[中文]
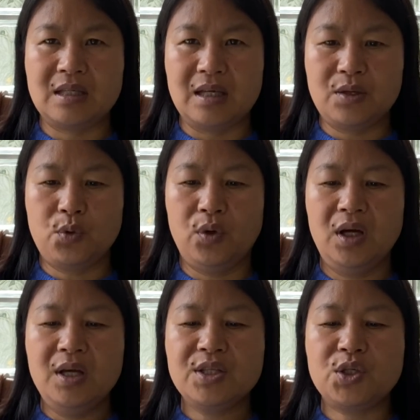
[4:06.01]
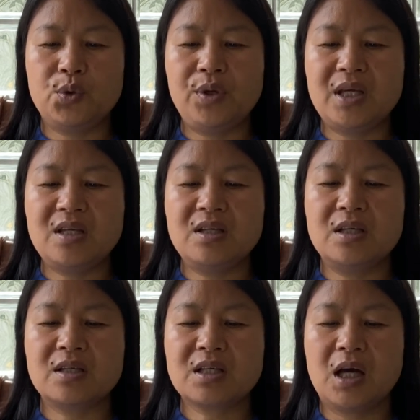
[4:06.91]
结果九月一
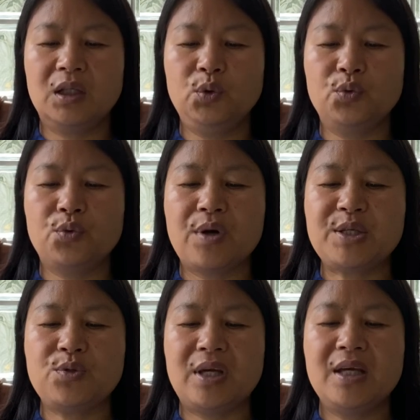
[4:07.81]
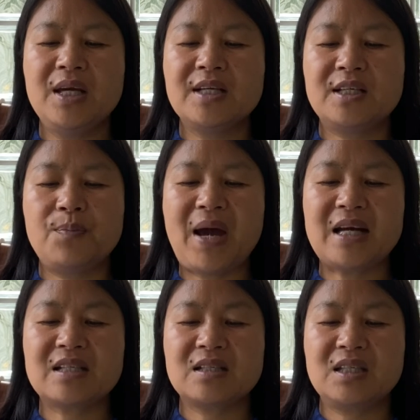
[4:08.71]
日，成都官宣十
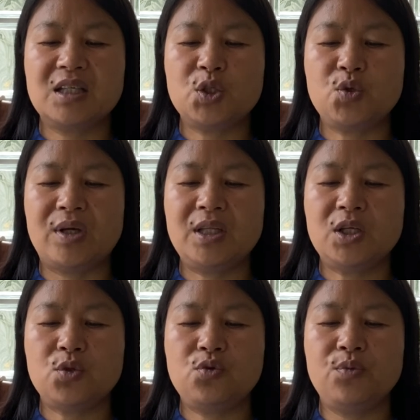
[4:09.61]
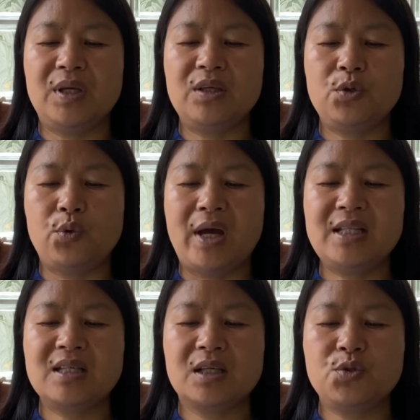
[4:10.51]
八时起全体居民
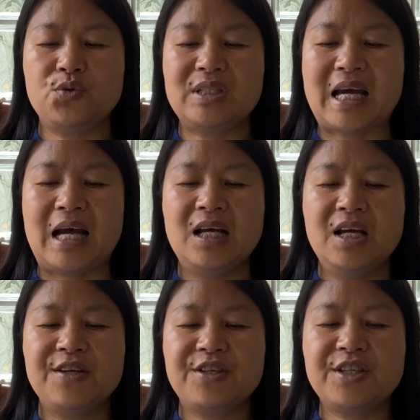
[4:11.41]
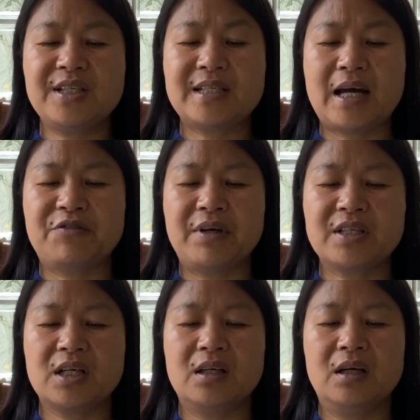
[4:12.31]
原则居家，实质上
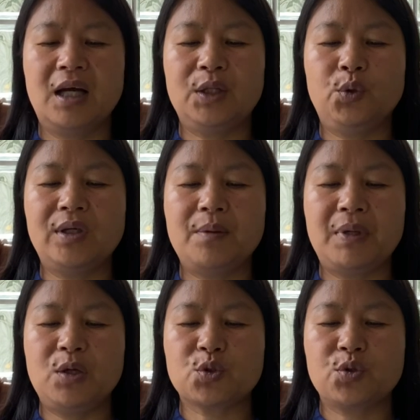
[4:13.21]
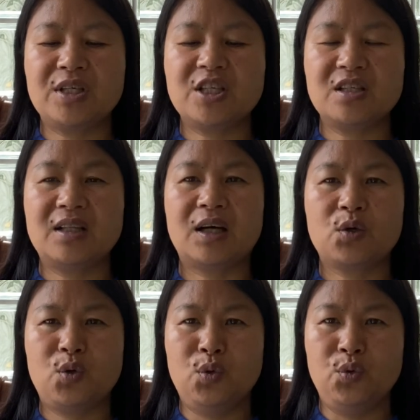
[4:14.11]
封城。很多人没有存吃的，
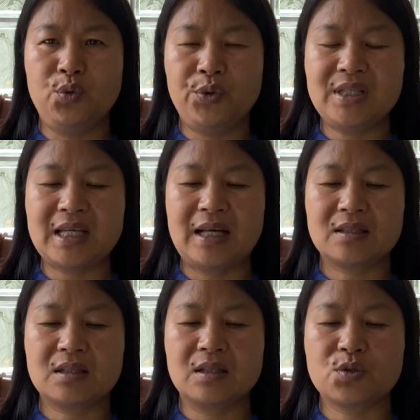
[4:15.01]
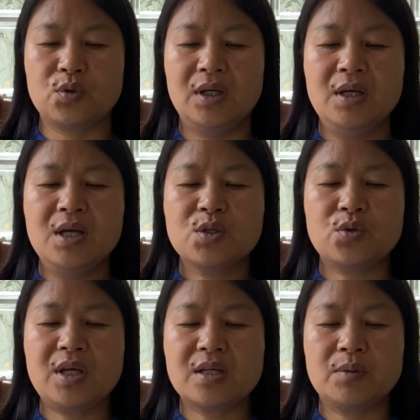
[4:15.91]
哭晕在了厕所。
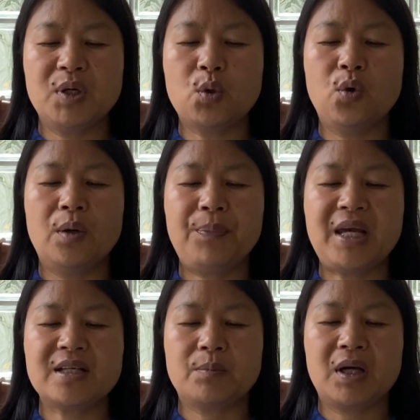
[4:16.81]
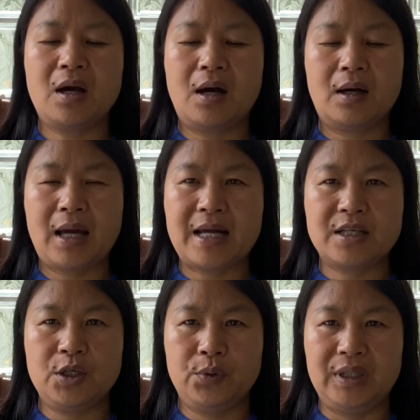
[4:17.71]
所以什么锅配什么盖还
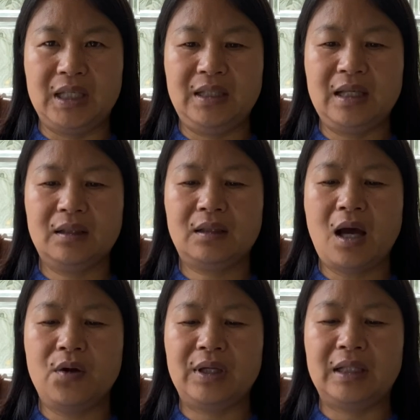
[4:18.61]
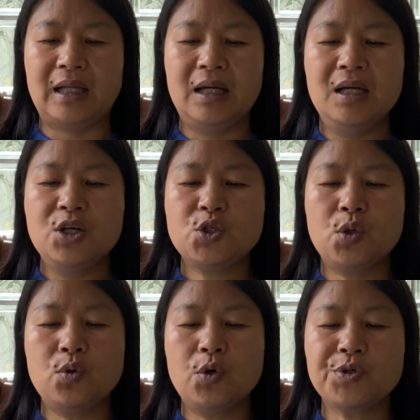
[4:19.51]
是有一定道理的。
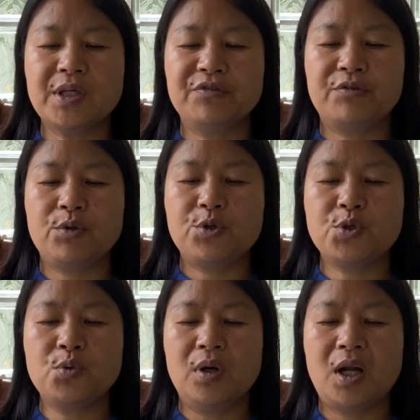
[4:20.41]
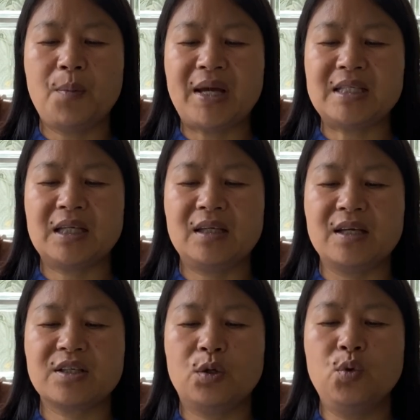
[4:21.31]
中共政府与中国老百姓
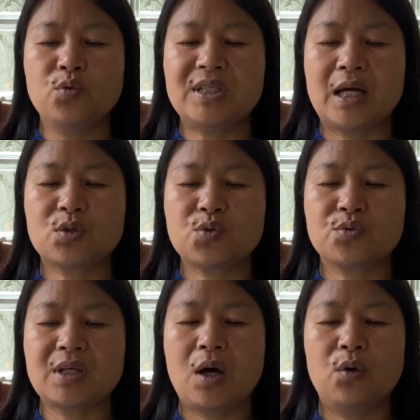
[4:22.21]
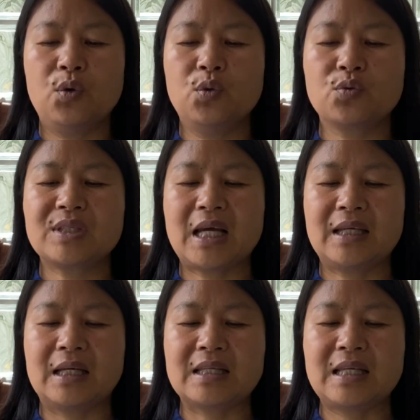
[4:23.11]
也是互相塑造、互
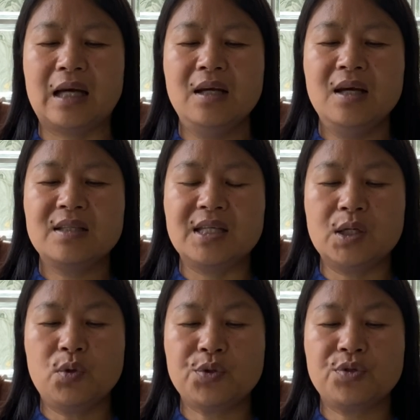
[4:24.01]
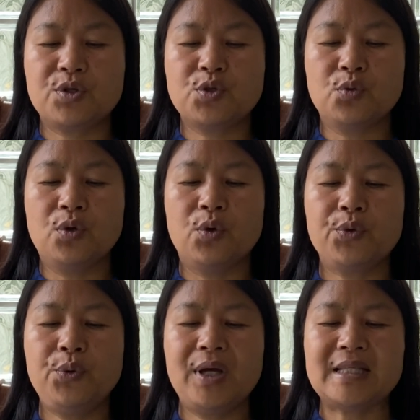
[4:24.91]
相影响，结果就是中
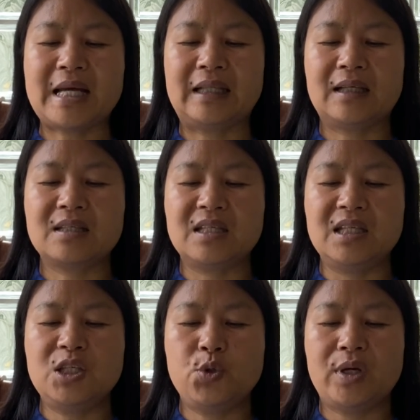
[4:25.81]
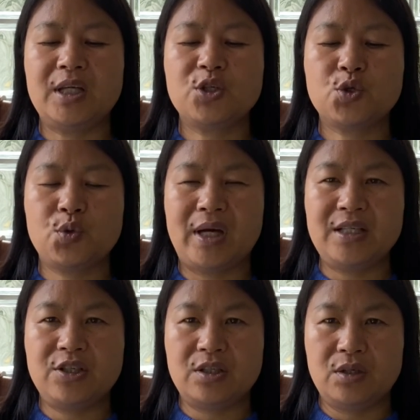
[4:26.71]
共越加的集权
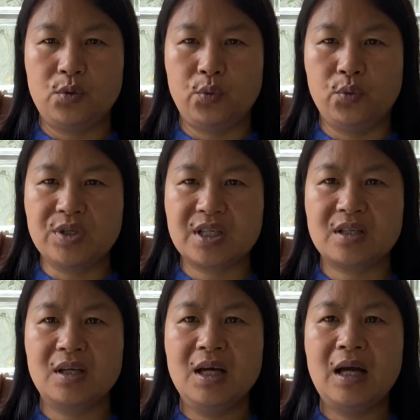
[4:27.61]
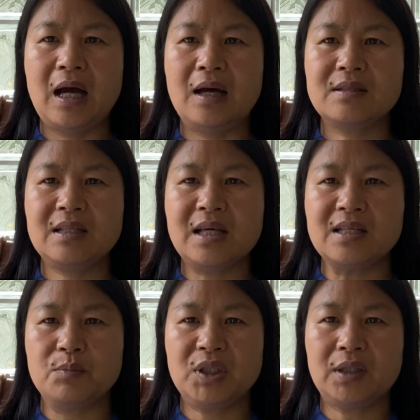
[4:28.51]
专制无耻。好，今天
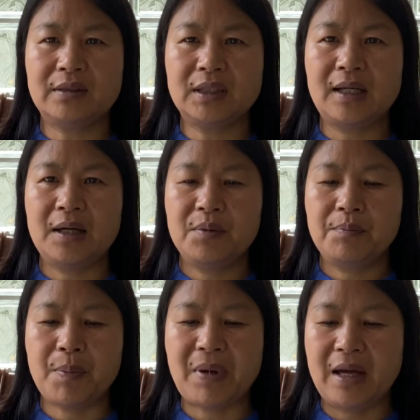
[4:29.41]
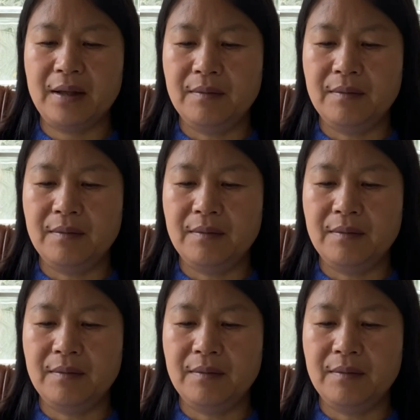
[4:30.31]
节目就到这儿了，拜拜。